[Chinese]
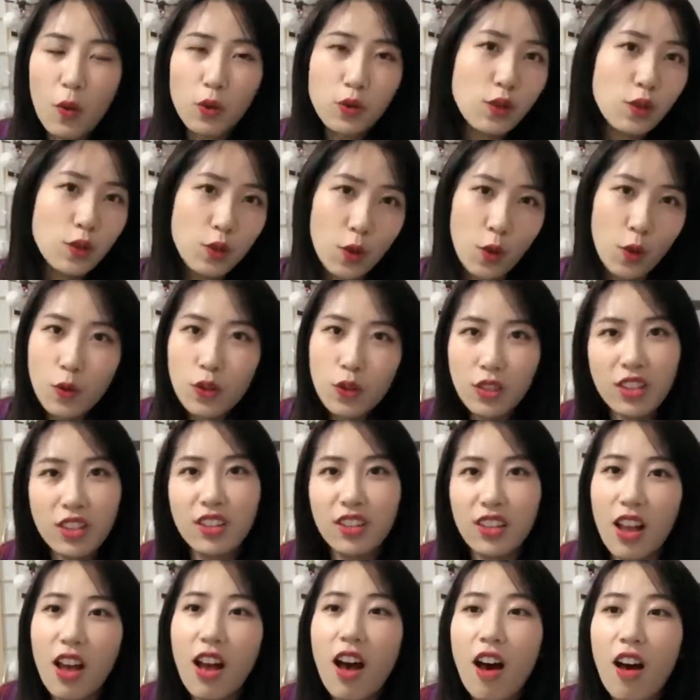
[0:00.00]
我就有
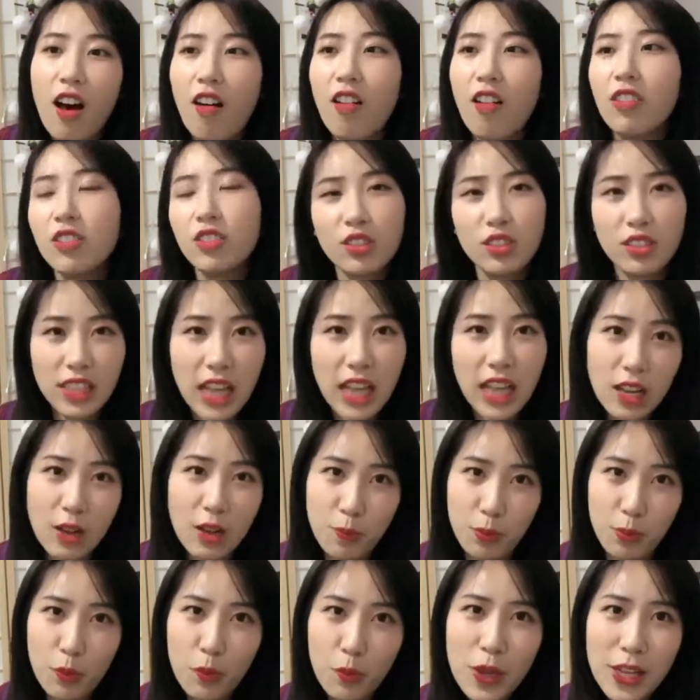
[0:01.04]
可能哦，就是价格
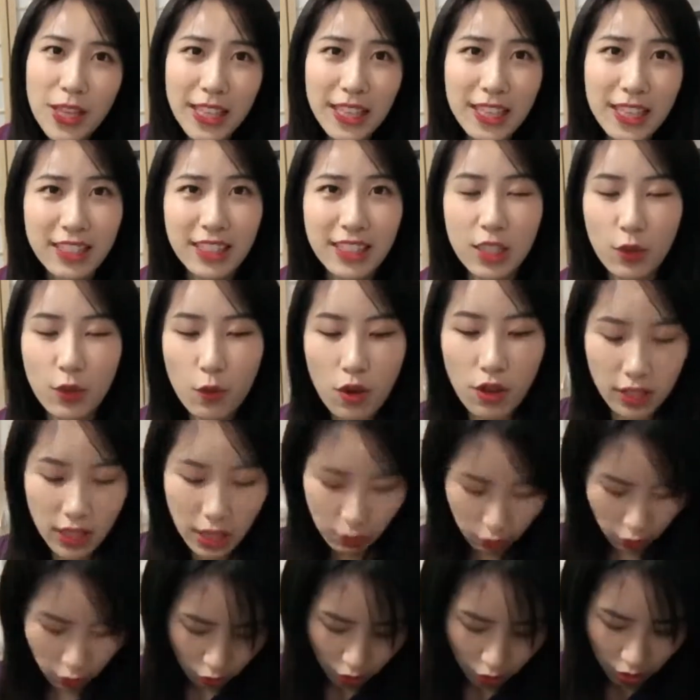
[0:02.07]
不贵的情况
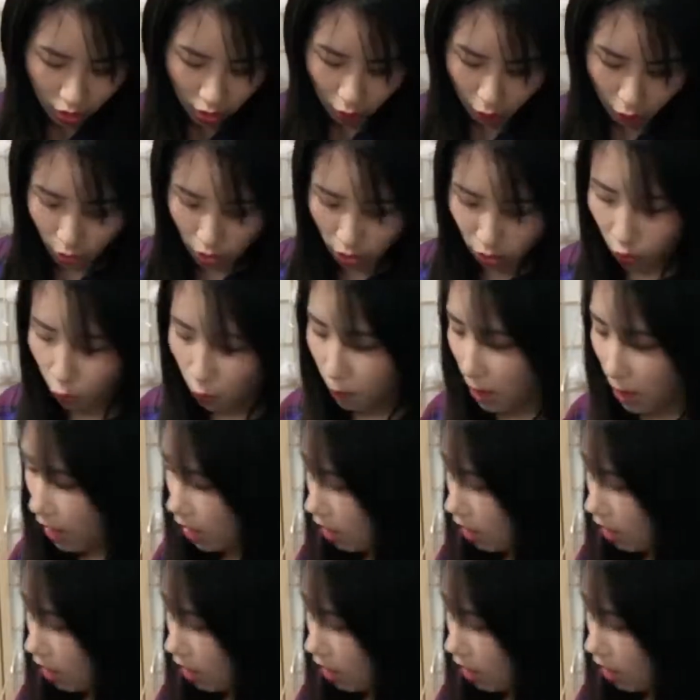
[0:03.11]
下，就有可能会都